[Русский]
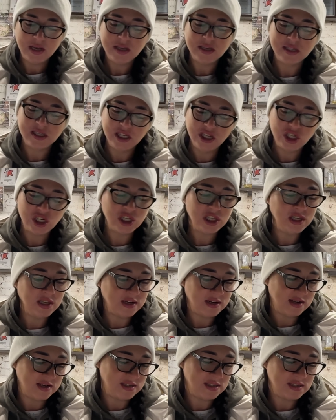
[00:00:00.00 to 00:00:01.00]
Слышал не
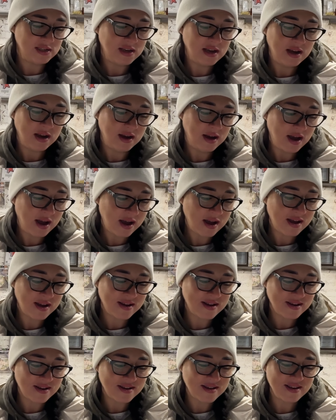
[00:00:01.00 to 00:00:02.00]
раз.
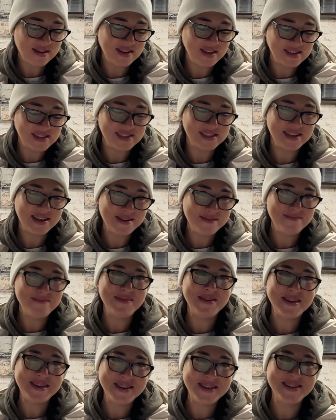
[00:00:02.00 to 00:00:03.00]
А, и сам
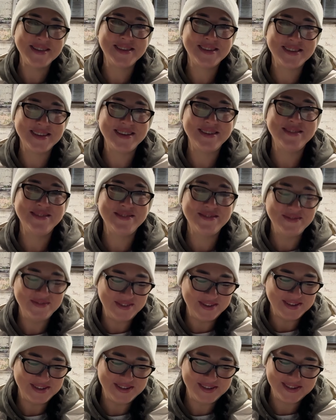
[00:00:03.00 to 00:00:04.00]
мериться
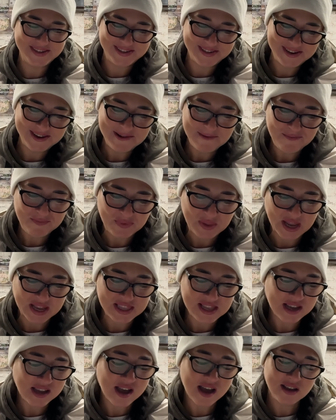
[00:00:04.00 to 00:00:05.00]
любишь.
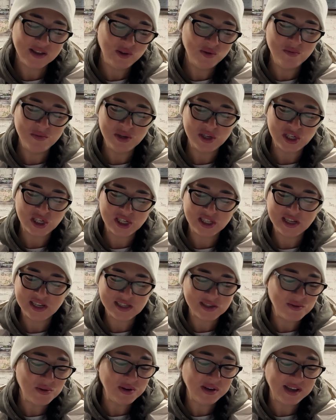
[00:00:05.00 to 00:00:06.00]
Тогда как думаешь,
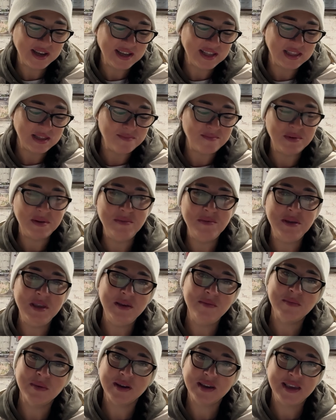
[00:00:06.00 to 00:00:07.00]
насколько это
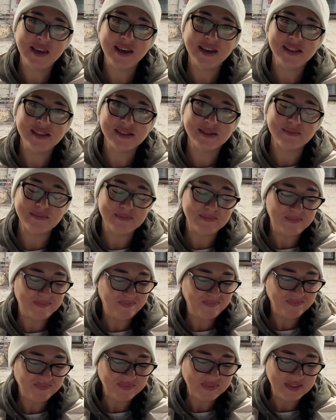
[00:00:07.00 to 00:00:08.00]
применимо к яйцам?
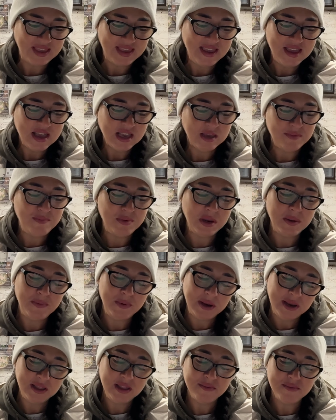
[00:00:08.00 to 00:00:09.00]
К
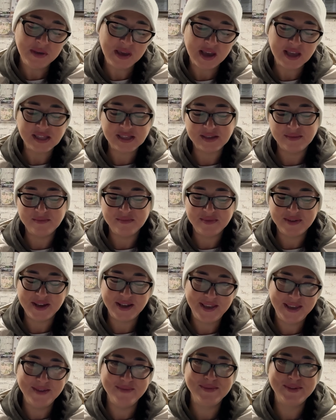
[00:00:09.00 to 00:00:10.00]
перепелиным яйцам,
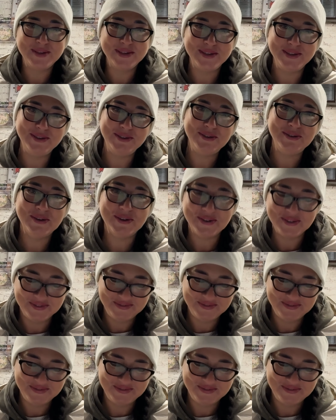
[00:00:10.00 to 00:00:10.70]
каким же еще?